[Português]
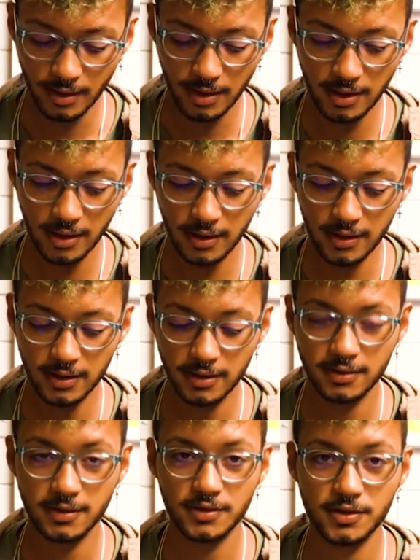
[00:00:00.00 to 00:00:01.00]

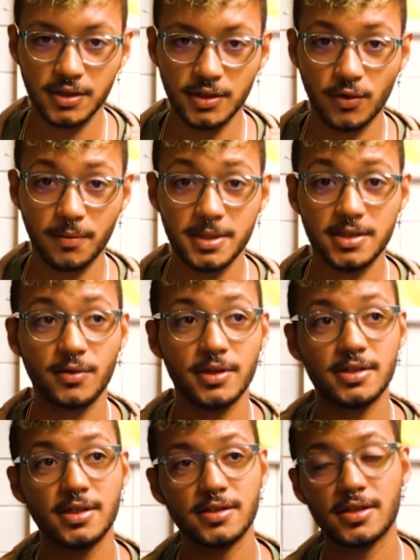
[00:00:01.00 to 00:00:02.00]
ah, neste ano eu comecei uma
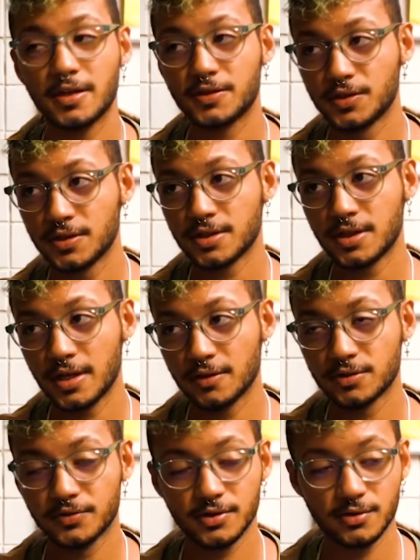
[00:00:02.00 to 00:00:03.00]
residência artística em
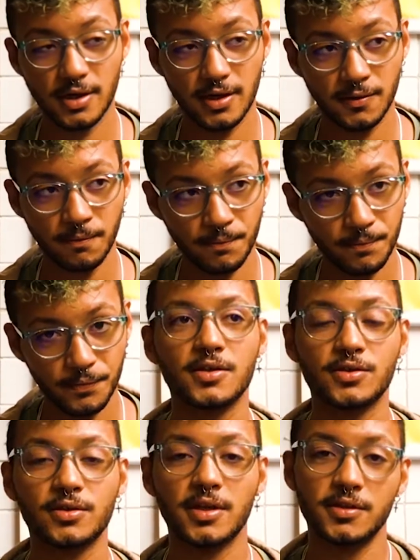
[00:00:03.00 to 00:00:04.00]
audiovisual,
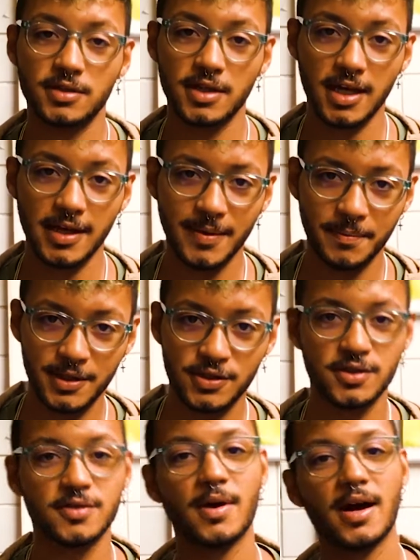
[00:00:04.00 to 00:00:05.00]
estudando cinema a
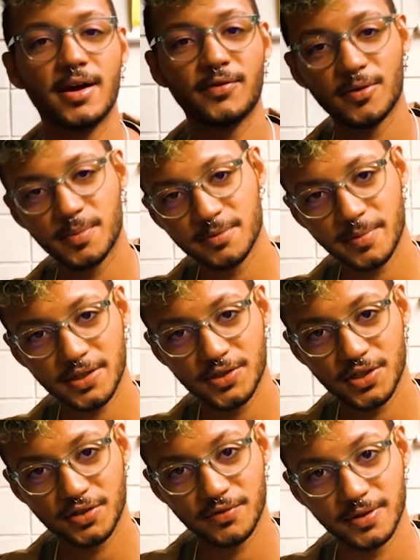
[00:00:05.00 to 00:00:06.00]
partir de uma
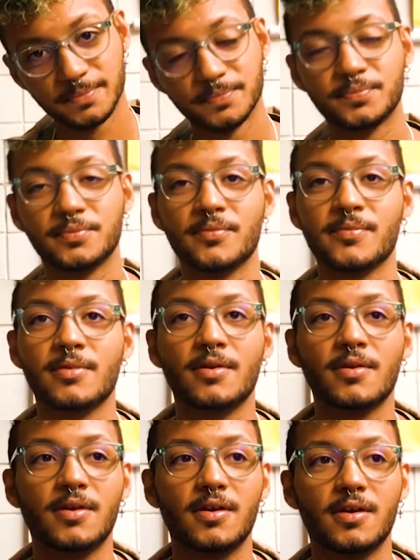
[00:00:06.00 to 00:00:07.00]
afroperspectiva.
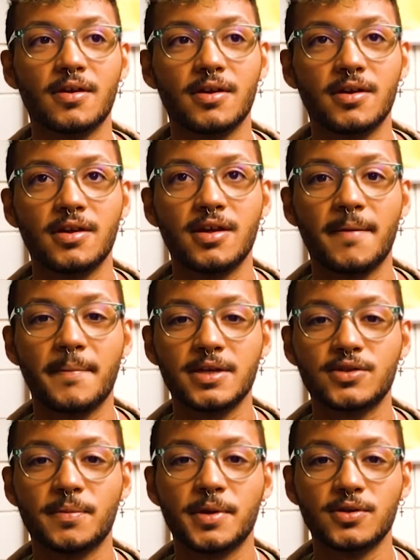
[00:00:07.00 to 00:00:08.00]
E há
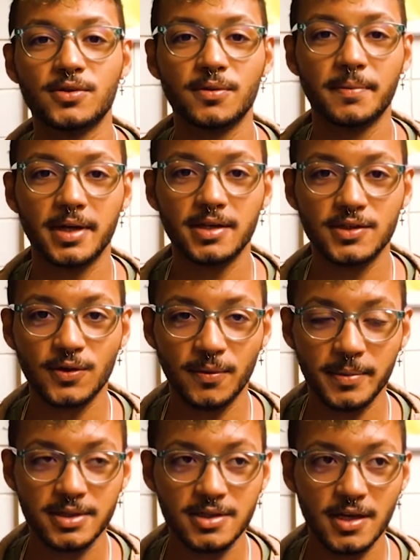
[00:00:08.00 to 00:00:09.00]
mais ou menos um mês eu
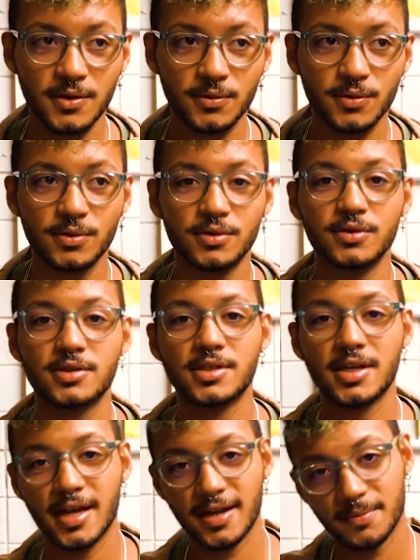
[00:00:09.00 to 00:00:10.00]
comecei um curso de
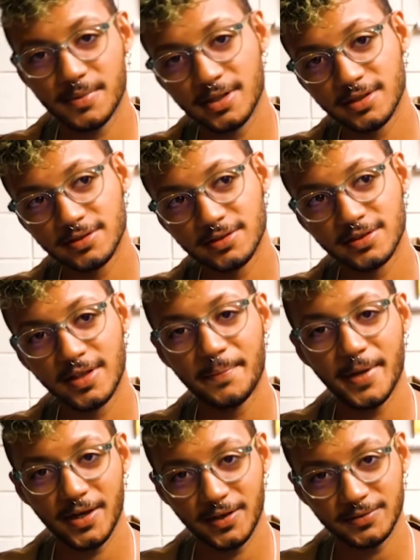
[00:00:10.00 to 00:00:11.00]
cinema
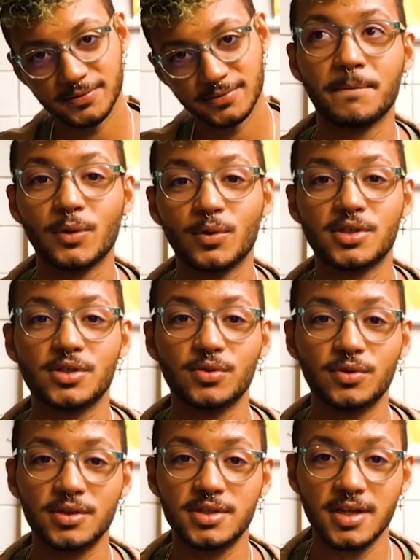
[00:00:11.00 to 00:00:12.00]
também no
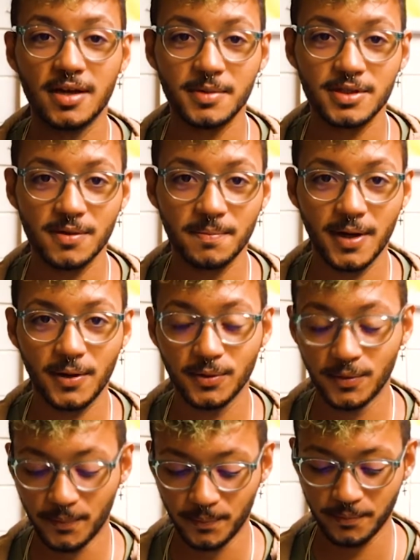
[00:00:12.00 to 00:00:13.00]
Instituto de Cinema de São
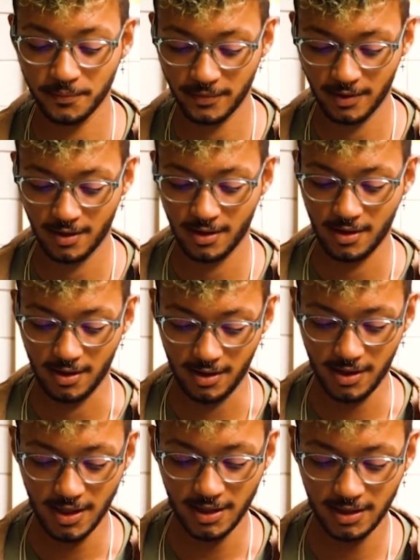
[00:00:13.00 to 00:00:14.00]
Paulo.
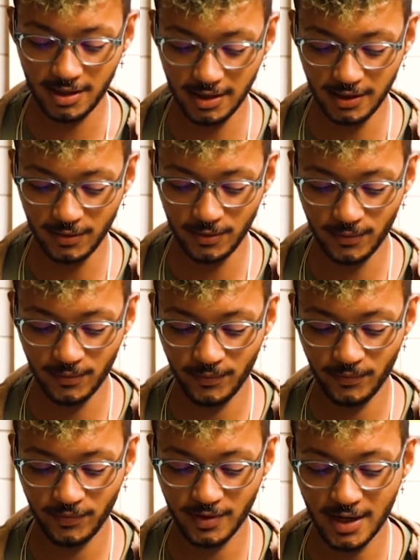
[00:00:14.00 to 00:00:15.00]
Então,
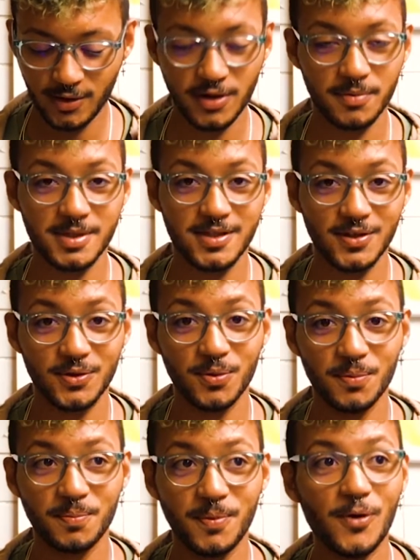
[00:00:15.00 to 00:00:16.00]
agora eu me sinto
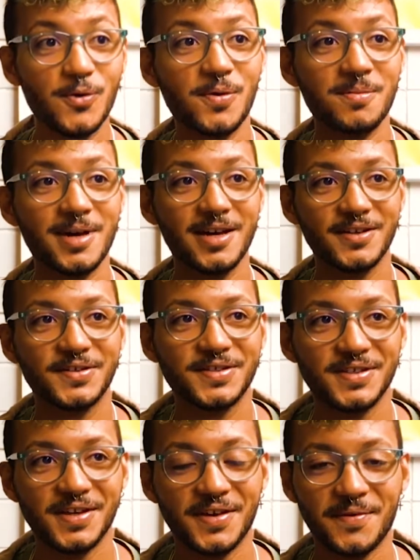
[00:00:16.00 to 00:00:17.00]
um pouco mais
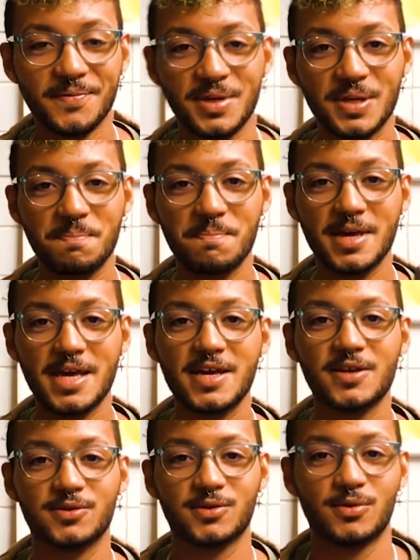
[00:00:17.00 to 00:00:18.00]

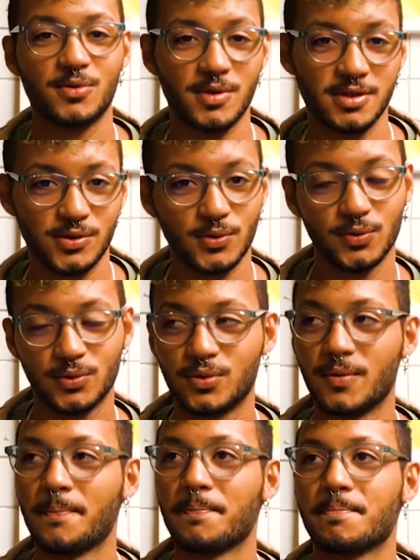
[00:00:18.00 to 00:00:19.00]
imerso no assunto
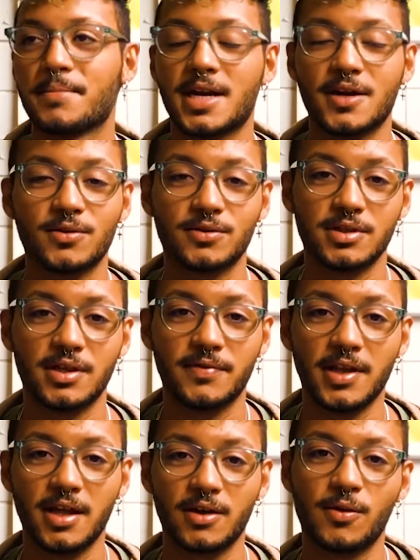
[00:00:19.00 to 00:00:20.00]
para conseguir
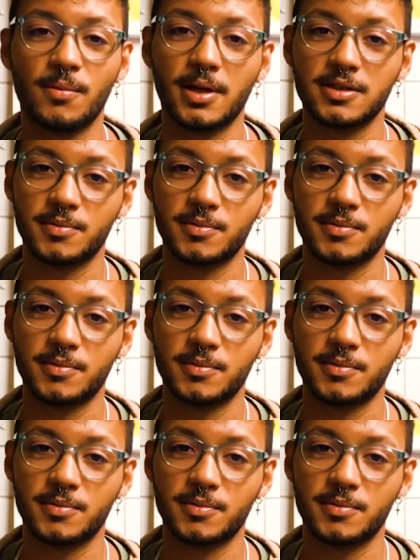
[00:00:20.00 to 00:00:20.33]
falar com mais